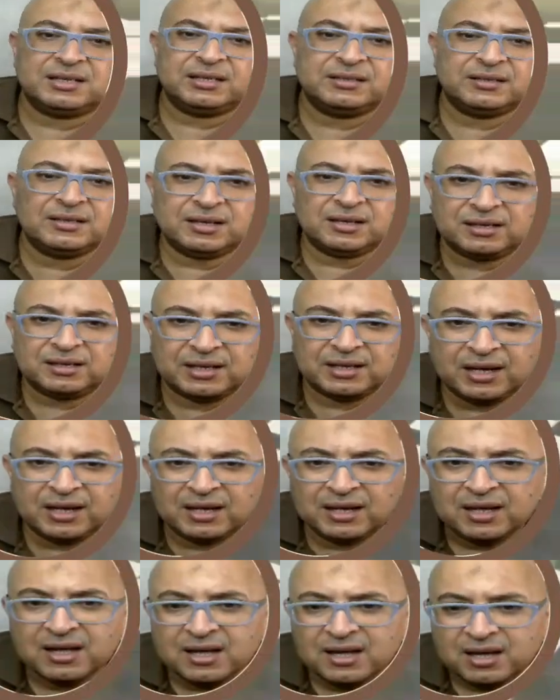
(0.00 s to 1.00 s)
كده
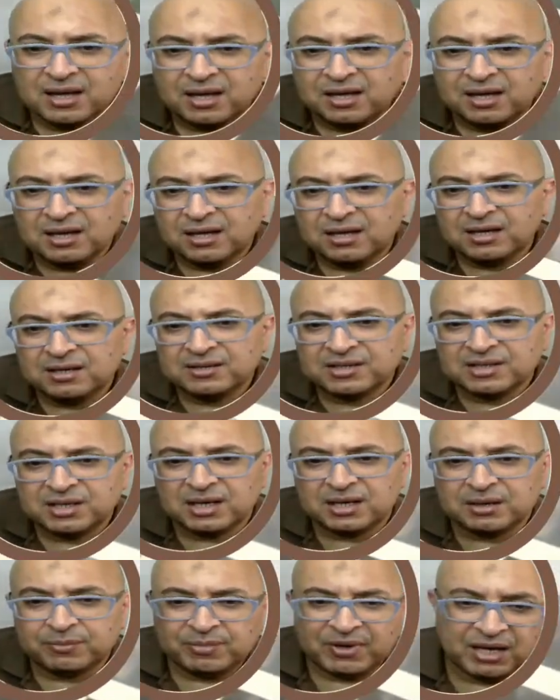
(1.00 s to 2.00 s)
ك آه،
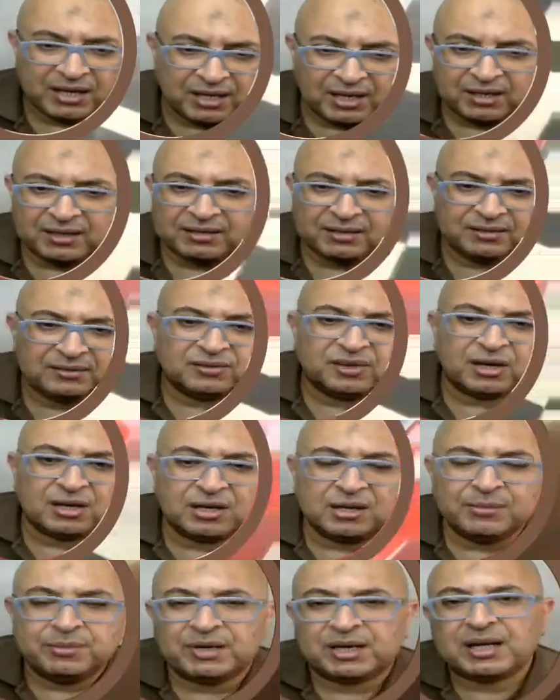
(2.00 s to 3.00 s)
سعر ما يعني
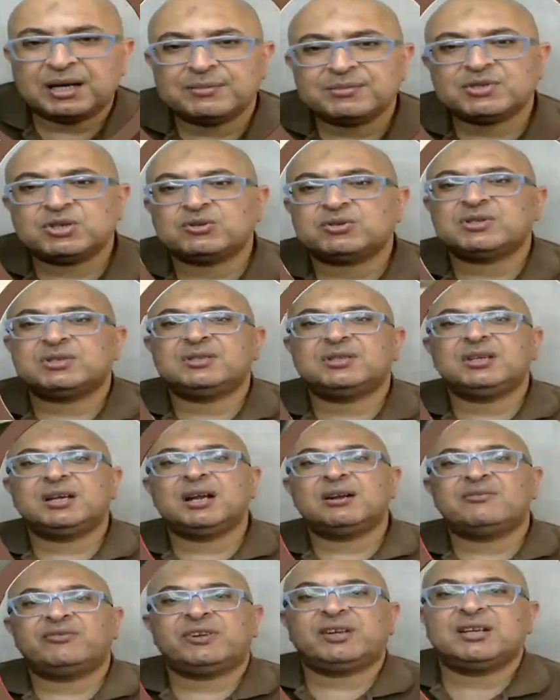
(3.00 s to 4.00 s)
تقريبا
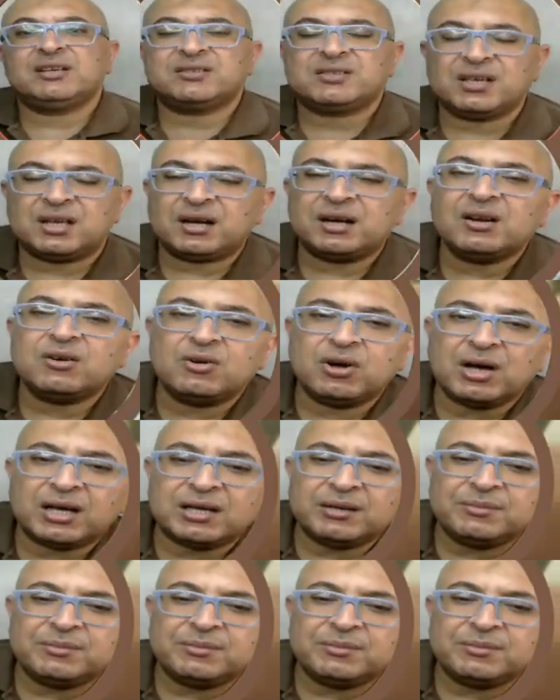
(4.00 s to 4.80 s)
65 ألف جنيه سعر اللي هو